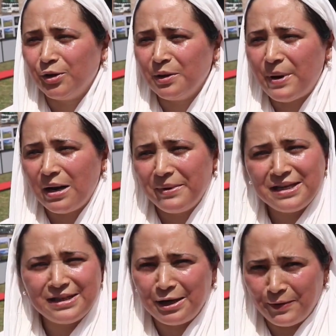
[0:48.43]
तो डिपार्टमेंट
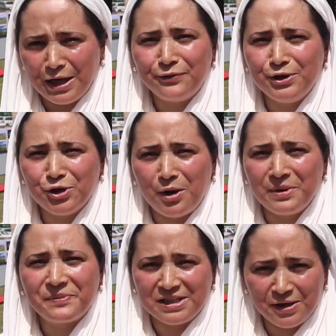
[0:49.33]
हैज़ डन अ वंडरफुल जॉब
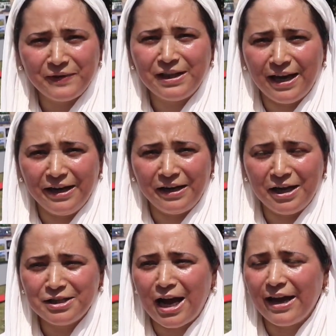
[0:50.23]
इन प्रिजर्विंग द
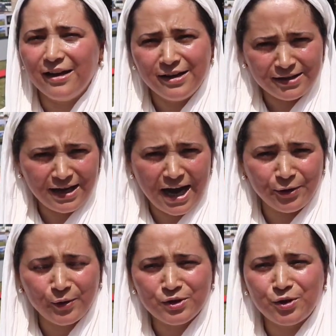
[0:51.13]
हेरीटेज आई अर्ज आई
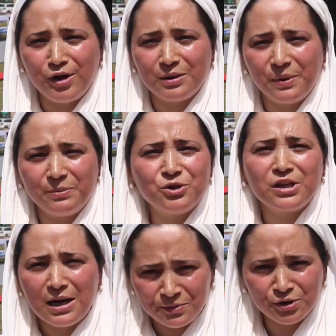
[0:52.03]
रिक्वेस्ट ऑल द पीपल टू
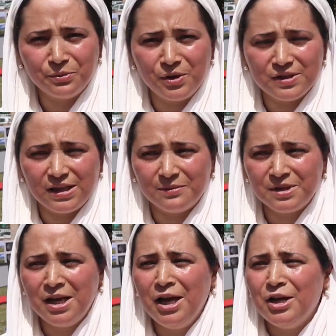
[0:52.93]
कम टू द म्यूजियम्स
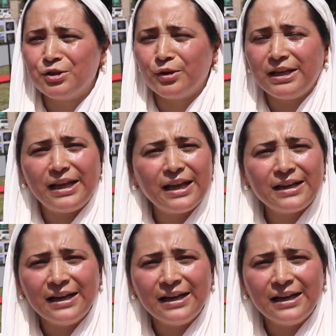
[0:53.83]
सो दैट दे कैन